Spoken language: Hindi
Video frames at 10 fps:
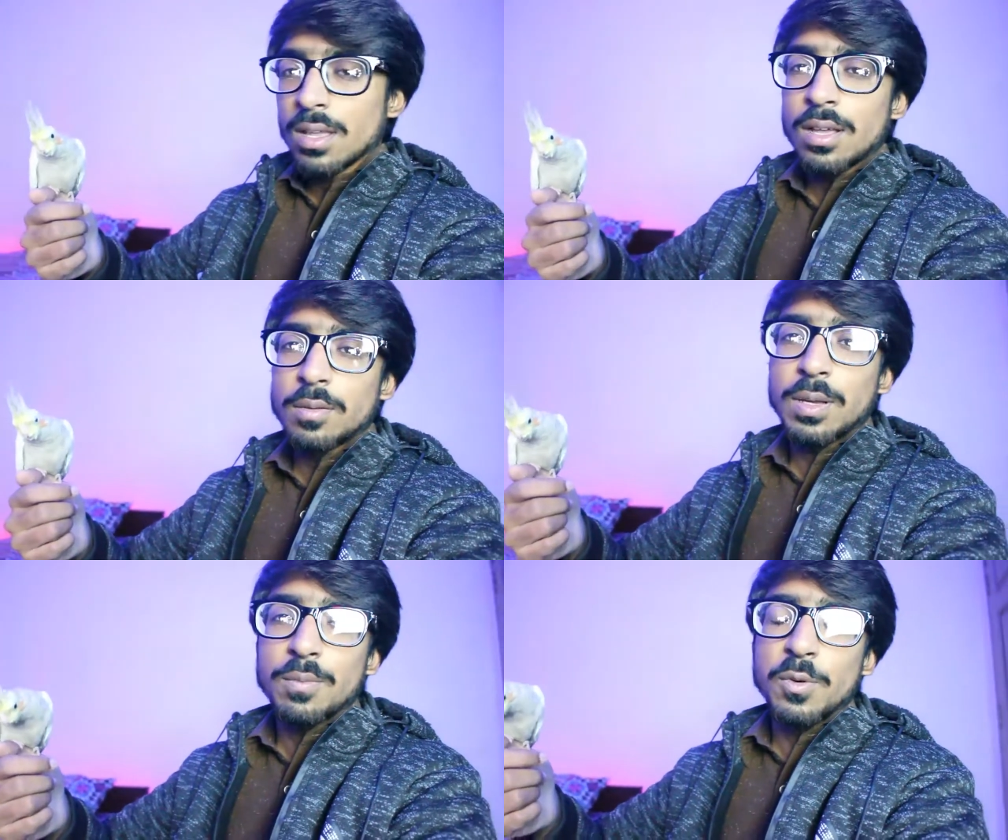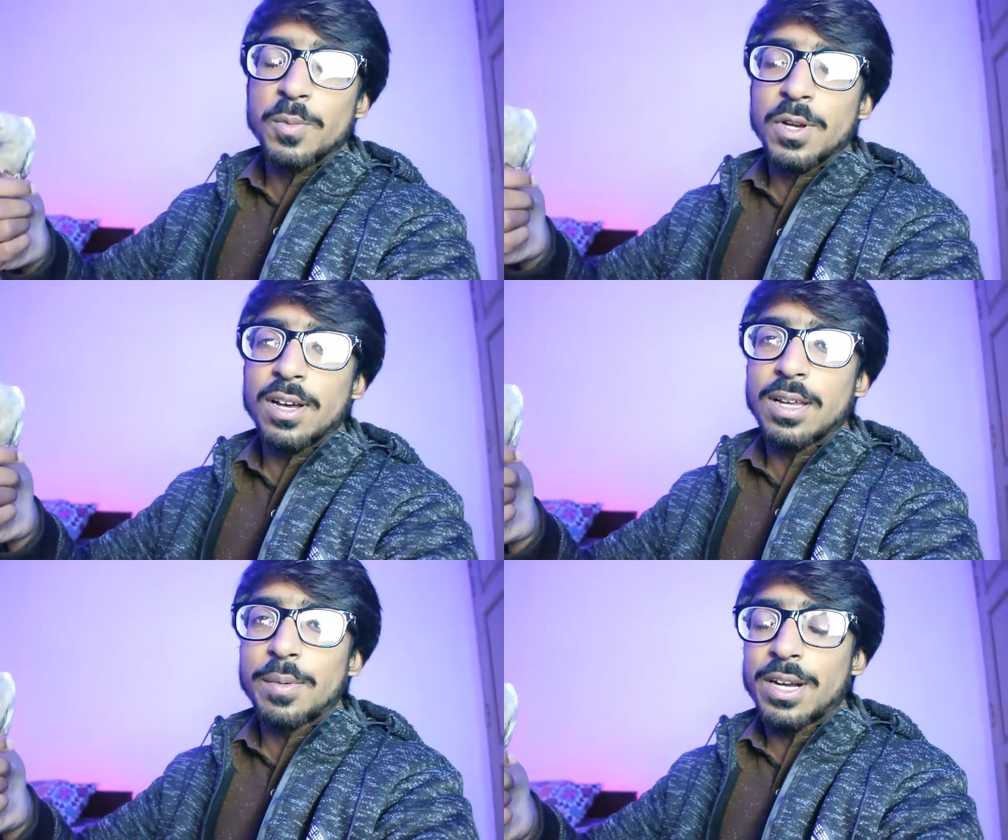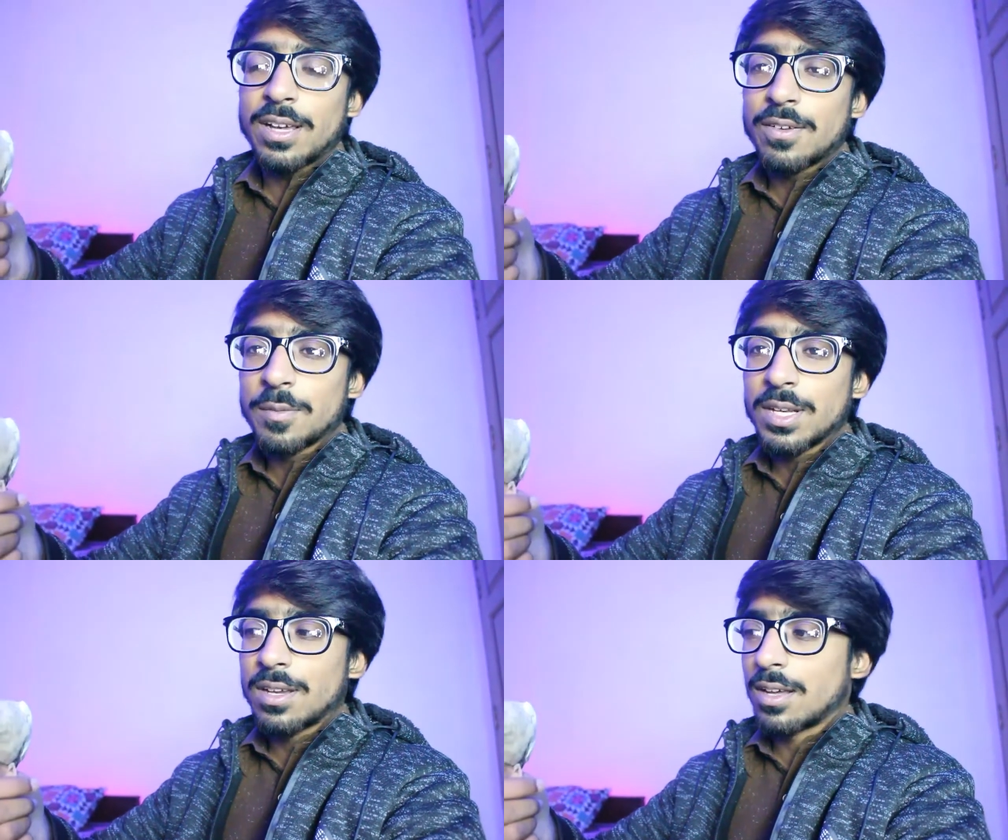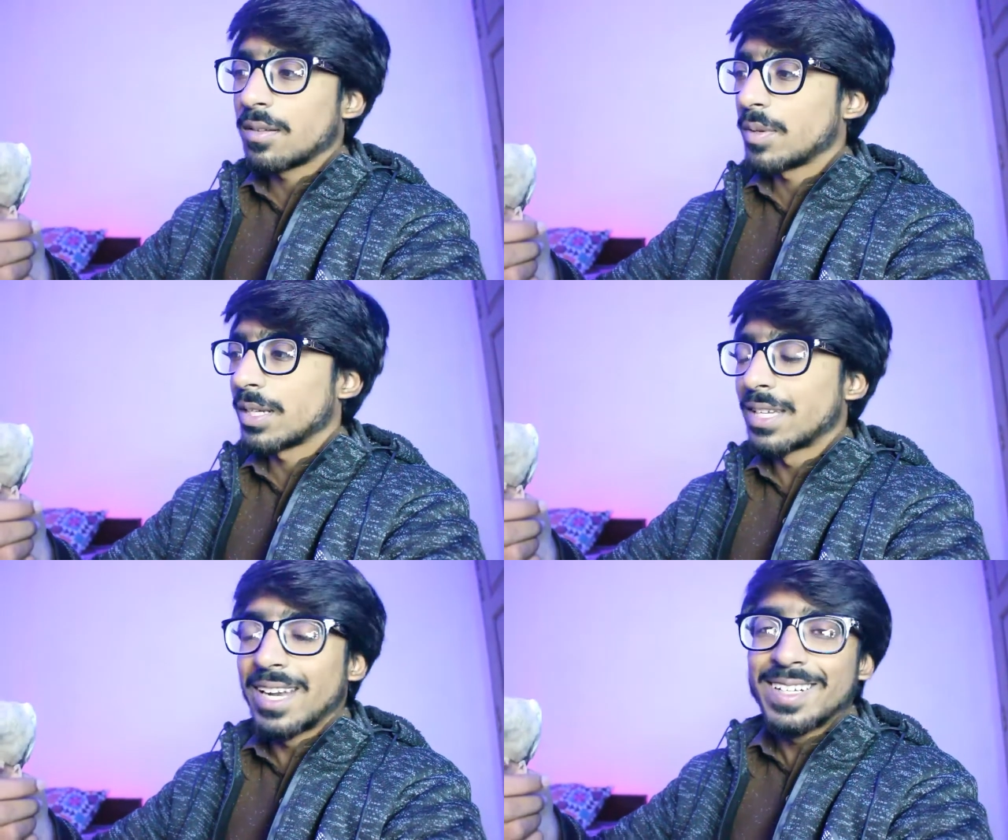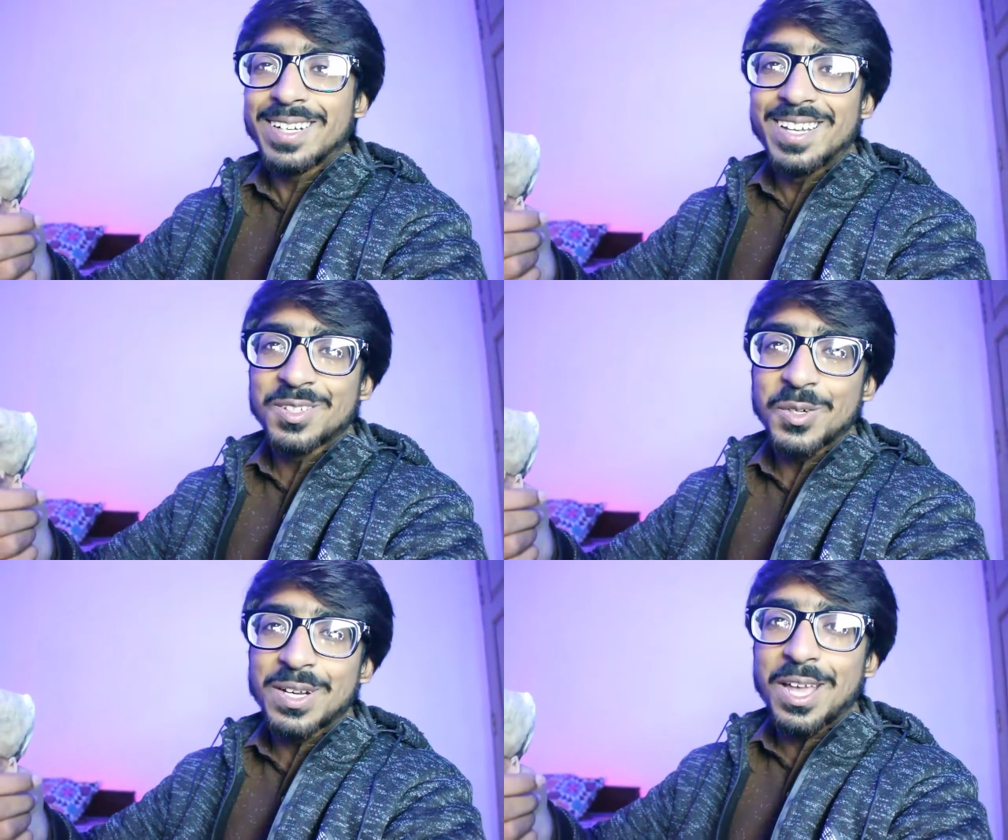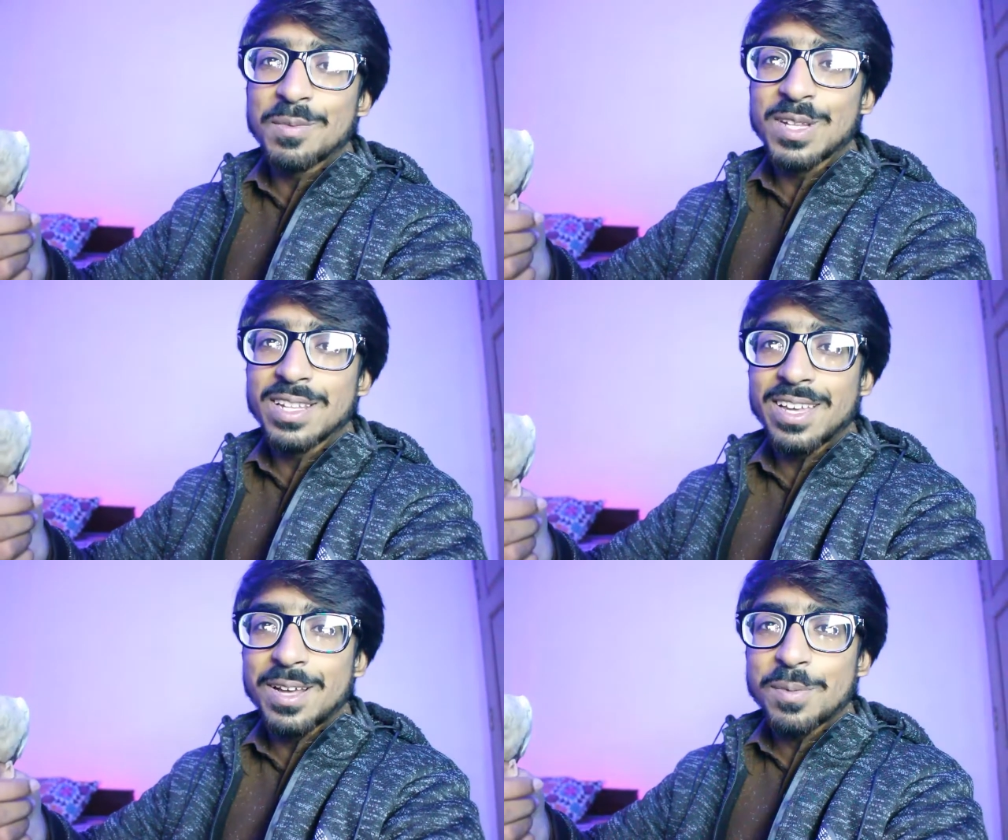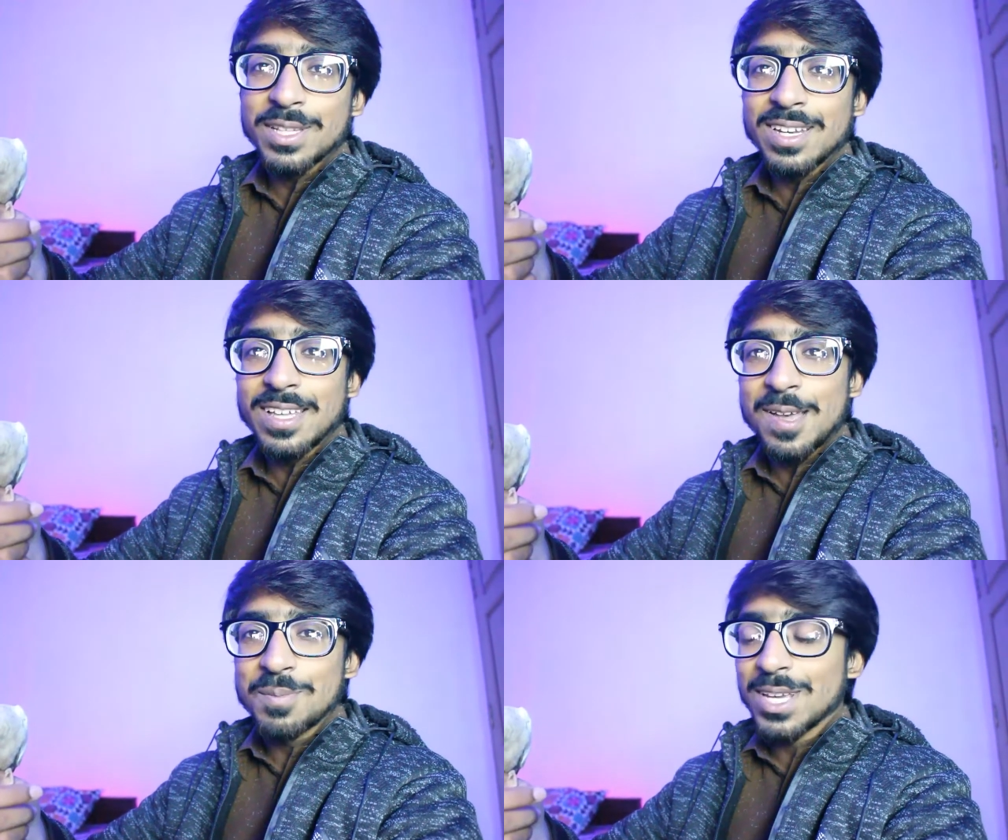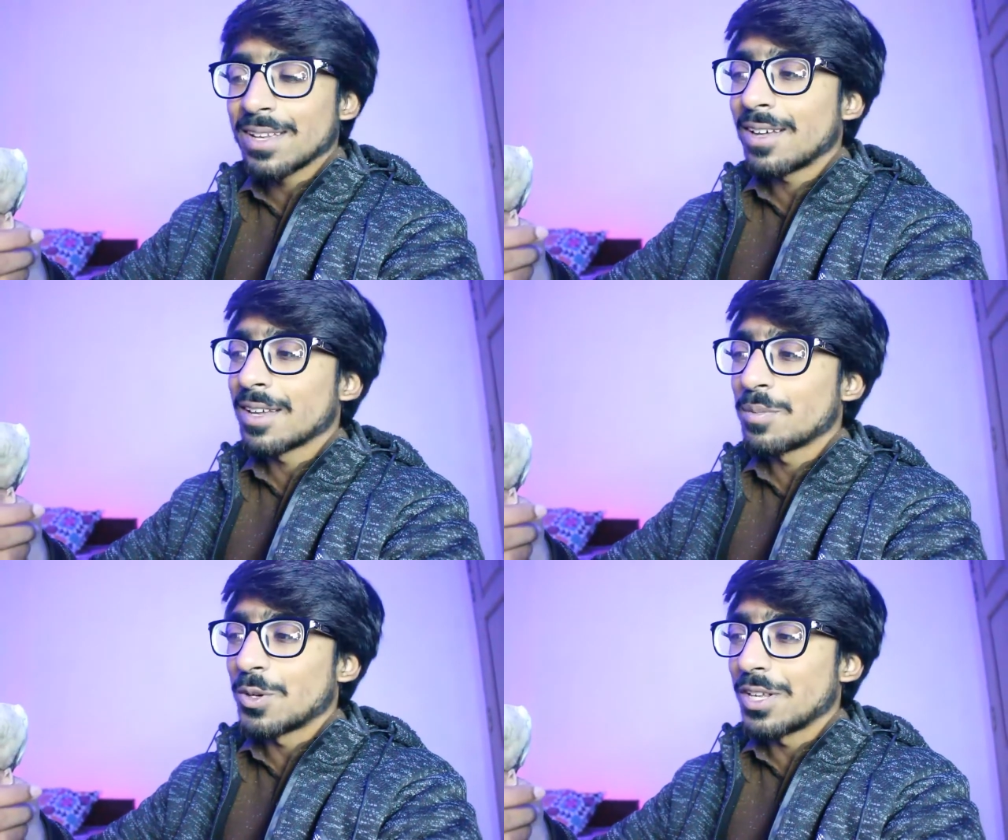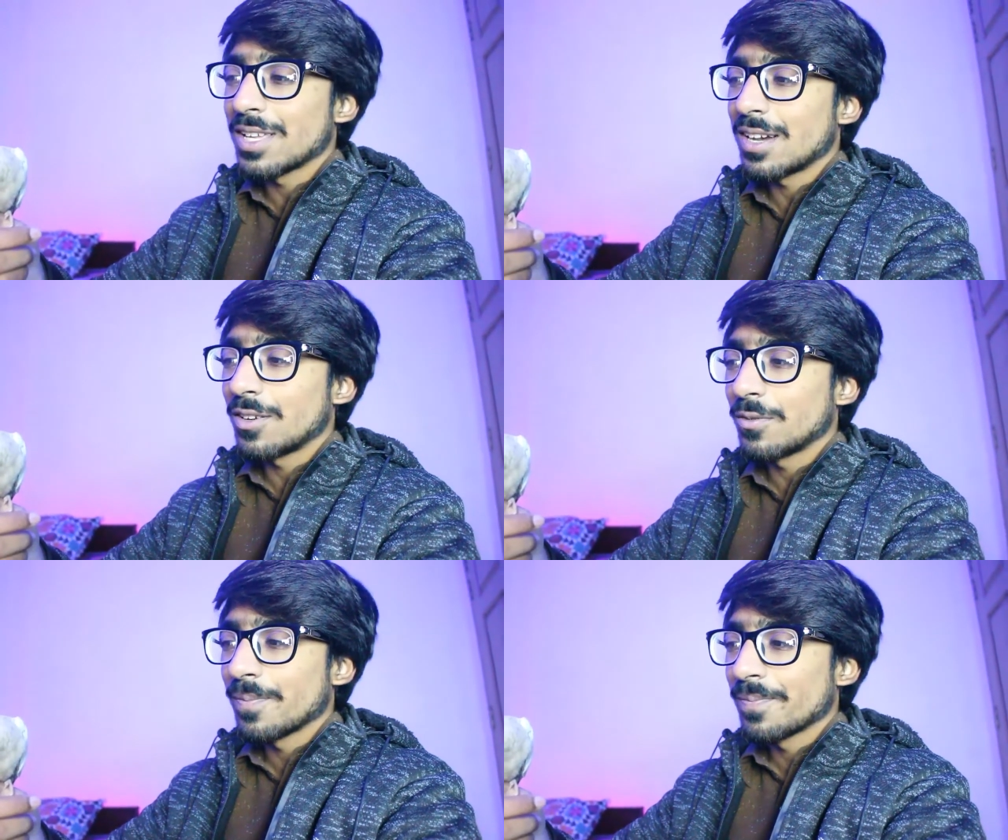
अब ये मुंह फुला के बैठा हुआ मेरे हाथ पे इसके इसको टाइम नहीं दे रहा पता नहीं कैमरे के आगे ही बोले जा रहा हूँ